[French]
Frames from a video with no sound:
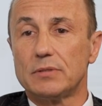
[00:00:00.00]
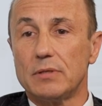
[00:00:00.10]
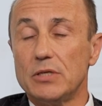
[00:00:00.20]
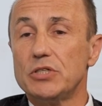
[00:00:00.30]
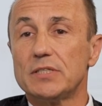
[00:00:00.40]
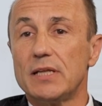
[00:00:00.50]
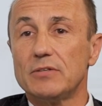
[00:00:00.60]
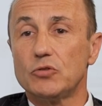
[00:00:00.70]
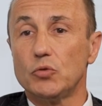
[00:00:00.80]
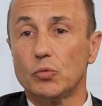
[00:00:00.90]

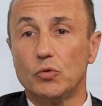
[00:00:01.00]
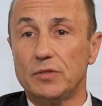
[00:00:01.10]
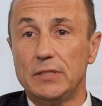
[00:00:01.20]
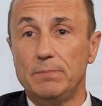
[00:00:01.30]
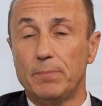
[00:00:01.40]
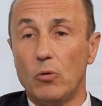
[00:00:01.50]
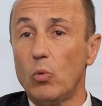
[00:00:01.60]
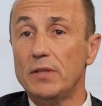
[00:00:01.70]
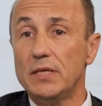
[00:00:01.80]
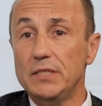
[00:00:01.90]
législation de type
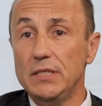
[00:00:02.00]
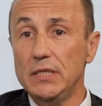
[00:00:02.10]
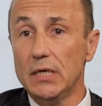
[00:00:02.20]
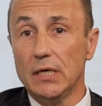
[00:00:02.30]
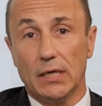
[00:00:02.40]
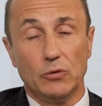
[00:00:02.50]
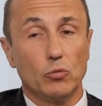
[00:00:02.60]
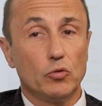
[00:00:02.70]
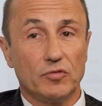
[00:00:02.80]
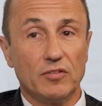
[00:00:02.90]
loi d'AI et
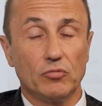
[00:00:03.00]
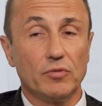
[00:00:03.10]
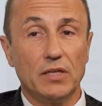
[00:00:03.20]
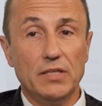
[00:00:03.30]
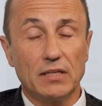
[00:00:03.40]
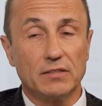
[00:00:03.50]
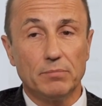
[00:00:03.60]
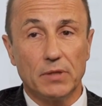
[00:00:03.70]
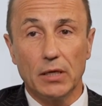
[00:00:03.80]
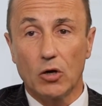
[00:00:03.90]
donc de cession d'AI
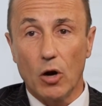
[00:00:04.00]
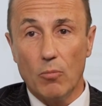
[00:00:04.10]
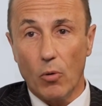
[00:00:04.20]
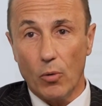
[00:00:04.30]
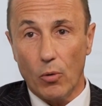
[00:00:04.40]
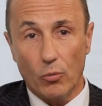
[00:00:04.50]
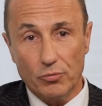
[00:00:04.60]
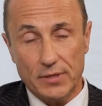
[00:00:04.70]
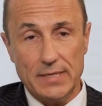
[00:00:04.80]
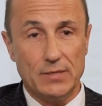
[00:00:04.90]
acceptée comme euh, on
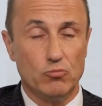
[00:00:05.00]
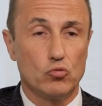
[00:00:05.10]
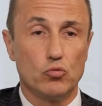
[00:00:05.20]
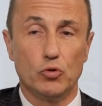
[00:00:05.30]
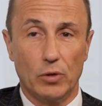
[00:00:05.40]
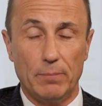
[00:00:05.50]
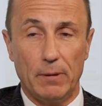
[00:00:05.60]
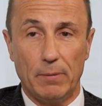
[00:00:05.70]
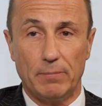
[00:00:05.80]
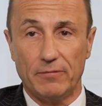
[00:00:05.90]
l'utilise beaucoup dans les
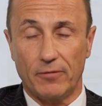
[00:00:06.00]
PPP